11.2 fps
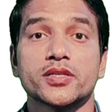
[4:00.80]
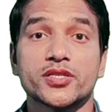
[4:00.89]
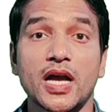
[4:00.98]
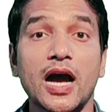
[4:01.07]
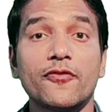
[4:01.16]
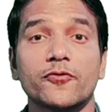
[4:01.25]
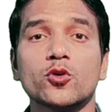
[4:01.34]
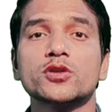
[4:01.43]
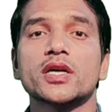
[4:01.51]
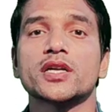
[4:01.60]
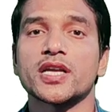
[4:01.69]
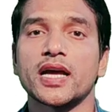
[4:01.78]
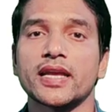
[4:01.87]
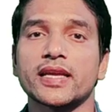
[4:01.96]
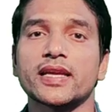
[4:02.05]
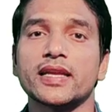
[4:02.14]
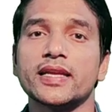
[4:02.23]
शाफ्ट को
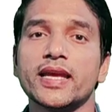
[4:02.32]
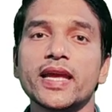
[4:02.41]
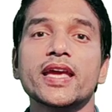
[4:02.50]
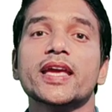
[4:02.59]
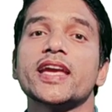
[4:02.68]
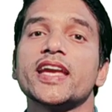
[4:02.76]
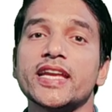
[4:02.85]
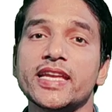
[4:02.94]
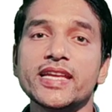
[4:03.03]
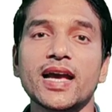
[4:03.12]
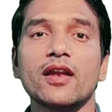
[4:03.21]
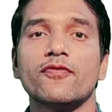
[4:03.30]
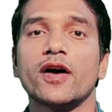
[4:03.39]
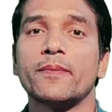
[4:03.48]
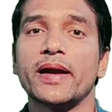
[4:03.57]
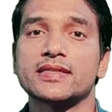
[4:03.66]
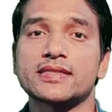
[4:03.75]
दर्शाने के लिए इन्हीं
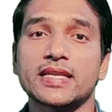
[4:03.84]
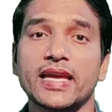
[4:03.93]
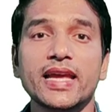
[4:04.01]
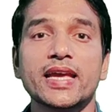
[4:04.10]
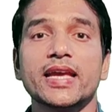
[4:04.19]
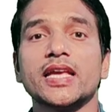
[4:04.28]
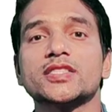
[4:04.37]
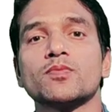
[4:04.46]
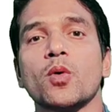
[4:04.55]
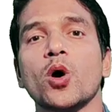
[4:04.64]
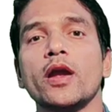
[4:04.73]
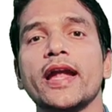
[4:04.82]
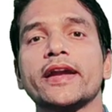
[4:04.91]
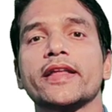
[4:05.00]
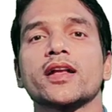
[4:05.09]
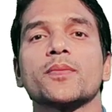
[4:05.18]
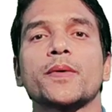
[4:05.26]
अल्फाबेट्स के स्मॉल
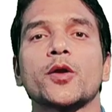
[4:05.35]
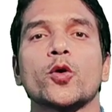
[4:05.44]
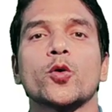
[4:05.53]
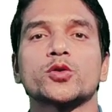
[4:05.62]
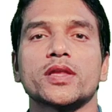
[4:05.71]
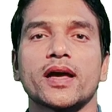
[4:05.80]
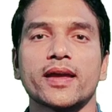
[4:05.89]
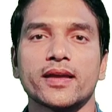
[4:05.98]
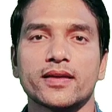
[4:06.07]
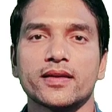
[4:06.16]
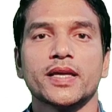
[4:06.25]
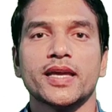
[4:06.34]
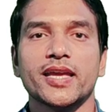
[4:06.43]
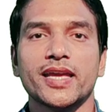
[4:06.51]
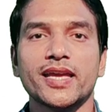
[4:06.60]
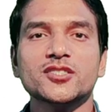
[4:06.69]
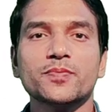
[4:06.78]
लेटर का प्रयोग होता है
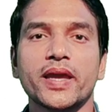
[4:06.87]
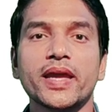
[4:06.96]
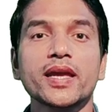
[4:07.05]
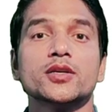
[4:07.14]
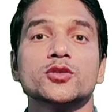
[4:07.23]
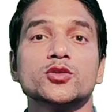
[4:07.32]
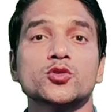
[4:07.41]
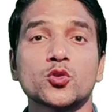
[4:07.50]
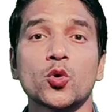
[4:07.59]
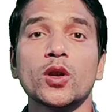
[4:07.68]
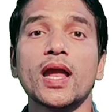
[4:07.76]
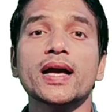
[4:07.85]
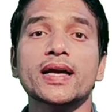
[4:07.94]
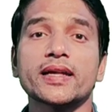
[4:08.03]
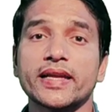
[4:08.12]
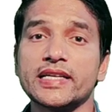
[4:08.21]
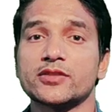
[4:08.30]
इसमें 16
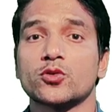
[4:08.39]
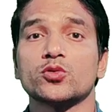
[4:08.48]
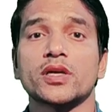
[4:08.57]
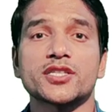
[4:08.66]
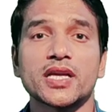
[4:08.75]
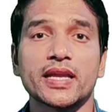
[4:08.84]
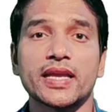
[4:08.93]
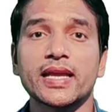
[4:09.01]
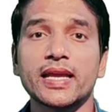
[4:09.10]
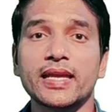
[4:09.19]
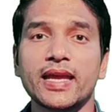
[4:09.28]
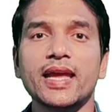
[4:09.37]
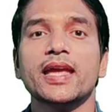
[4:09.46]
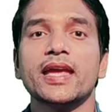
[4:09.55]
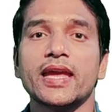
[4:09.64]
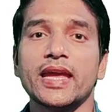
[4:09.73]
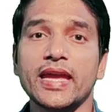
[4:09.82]
ग्रेड्स को दर्शाने के लिए
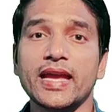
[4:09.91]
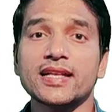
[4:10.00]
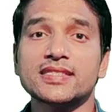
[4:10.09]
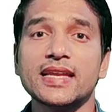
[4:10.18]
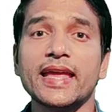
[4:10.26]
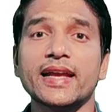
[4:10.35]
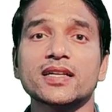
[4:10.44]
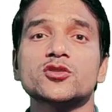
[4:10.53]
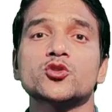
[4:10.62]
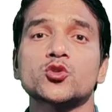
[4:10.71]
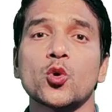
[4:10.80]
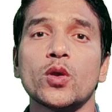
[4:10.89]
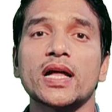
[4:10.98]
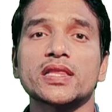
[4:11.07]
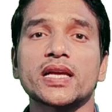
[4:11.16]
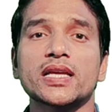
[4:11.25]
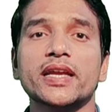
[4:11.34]
एक से लेकर
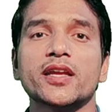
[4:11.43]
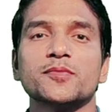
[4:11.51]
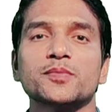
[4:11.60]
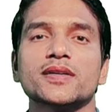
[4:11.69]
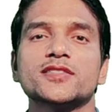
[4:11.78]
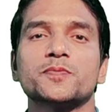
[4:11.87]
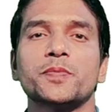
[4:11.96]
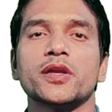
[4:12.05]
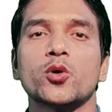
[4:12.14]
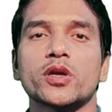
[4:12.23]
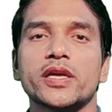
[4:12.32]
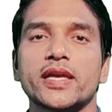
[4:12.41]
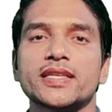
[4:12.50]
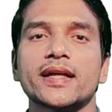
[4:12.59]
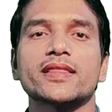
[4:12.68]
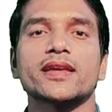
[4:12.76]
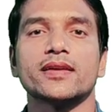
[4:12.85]
16 तक के नंबर्स प्रयोग किए
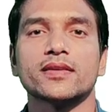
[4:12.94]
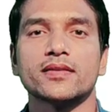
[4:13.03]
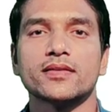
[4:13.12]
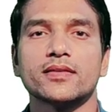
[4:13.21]
जाते हैं